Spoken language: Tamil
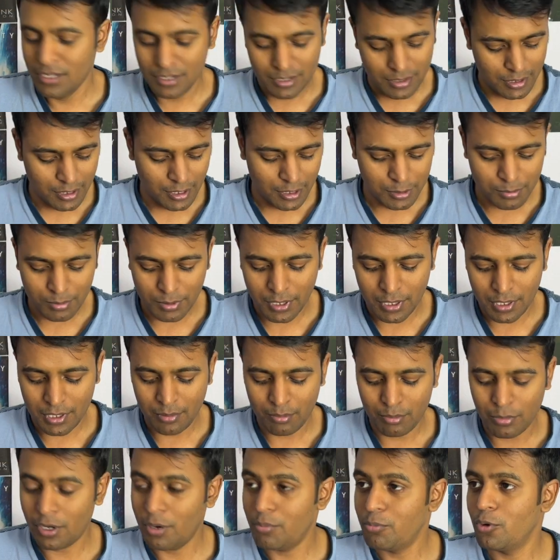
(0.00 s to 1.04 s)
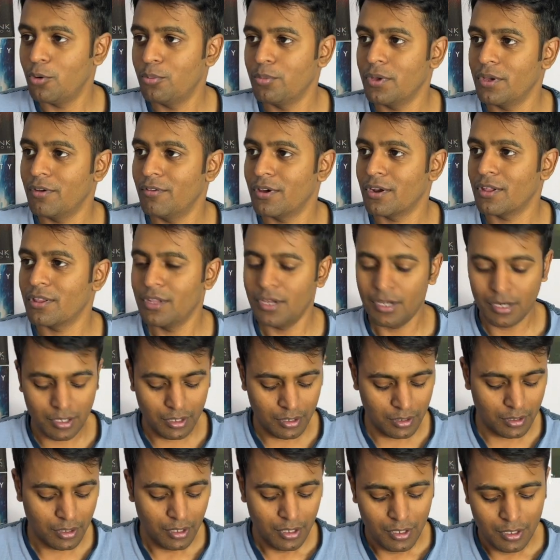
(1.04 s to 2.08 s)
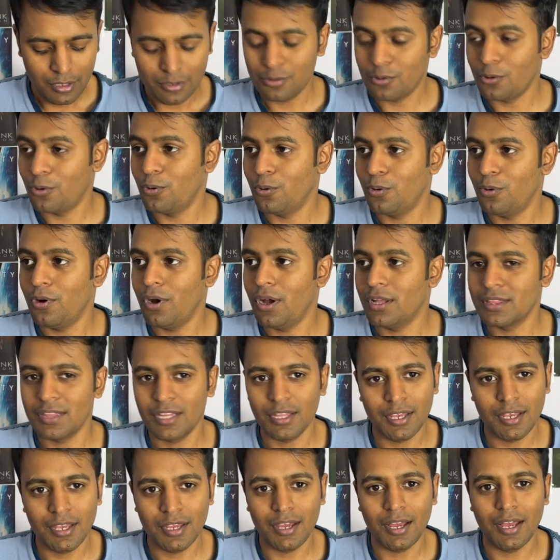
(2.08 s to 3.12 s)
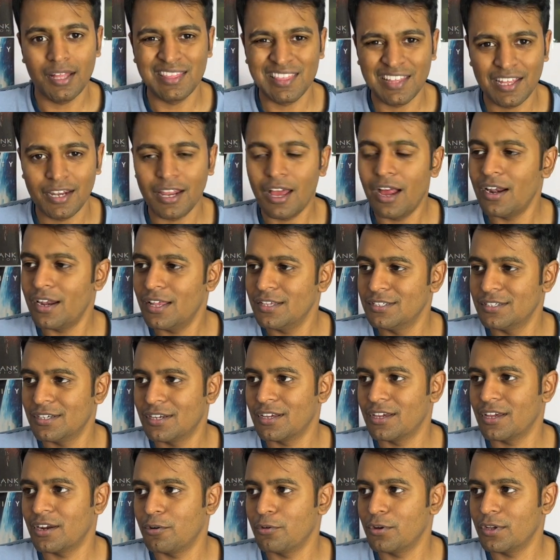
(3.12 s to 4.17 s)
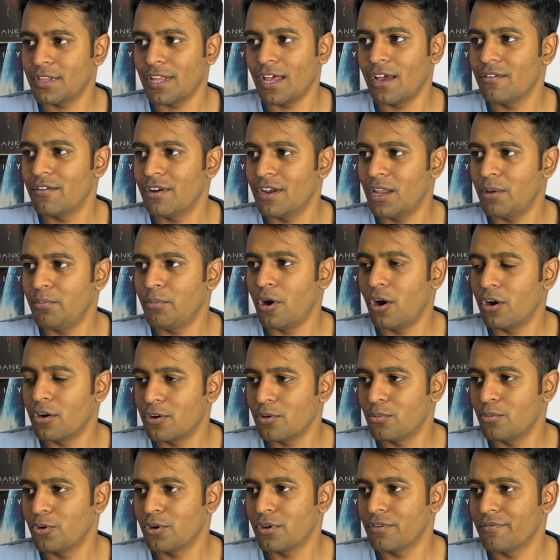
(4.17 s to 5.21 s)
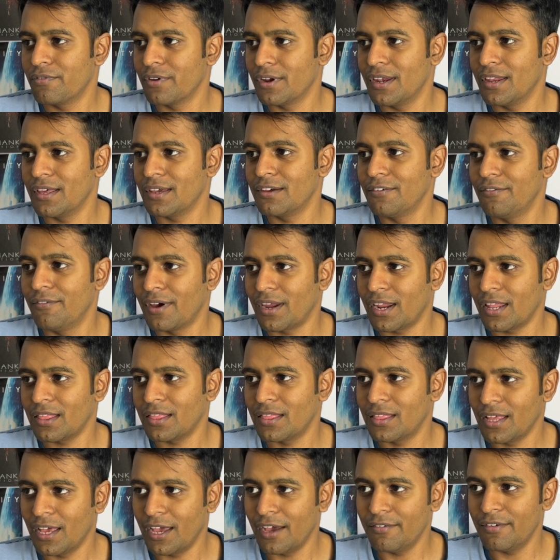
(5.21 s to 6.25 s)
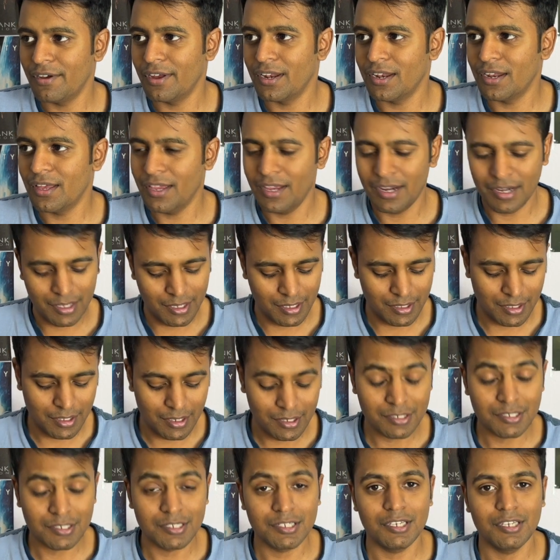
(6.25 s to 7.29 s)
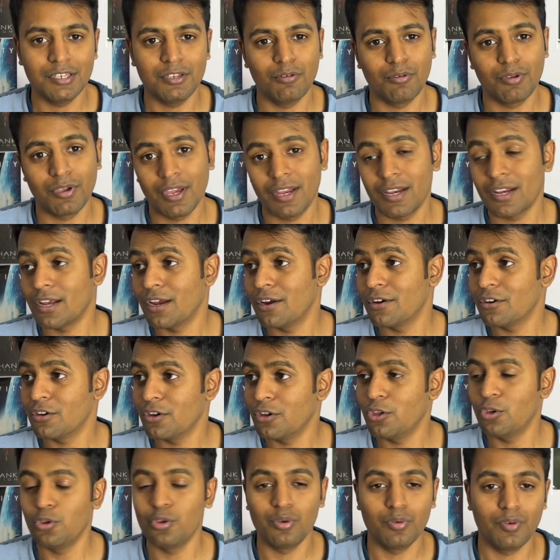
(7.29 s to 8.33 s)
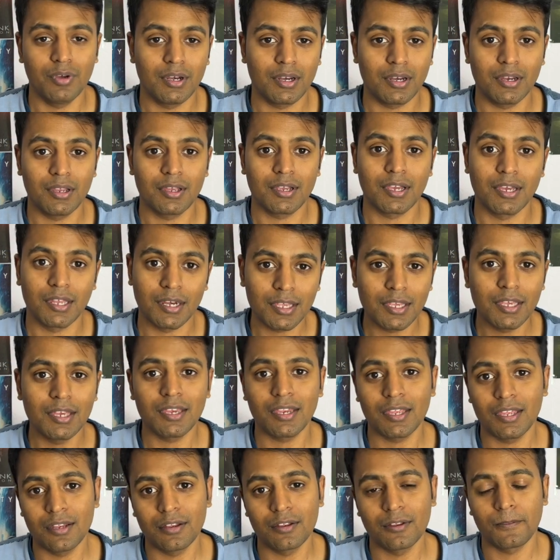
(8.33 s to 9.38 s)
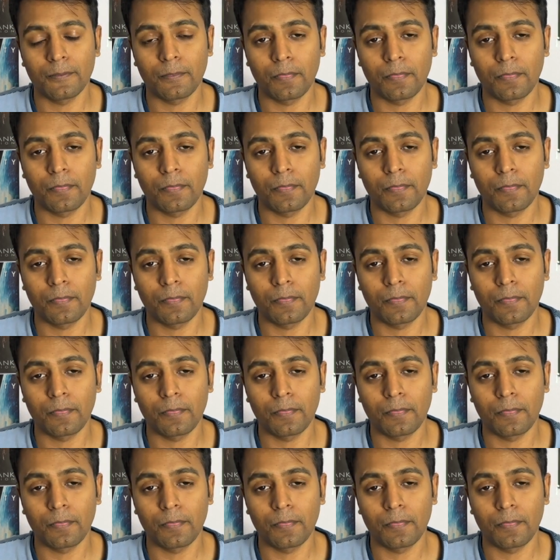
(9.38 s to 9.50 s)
சர்ச் பண்ணி தான் பார்ப்போமே வரதானே ஸோ அந்த அந்த நாலேஜ் இருக்கிறவங்க தேவையில்லாமல் ஆட்டோமோட்டிவ் ஃபீல்டுக்கு வர தேவையில்லை எனக்கு தெரிஞ்சு யூ கேன் கண்டினியூ யுவர் கரியர் இன்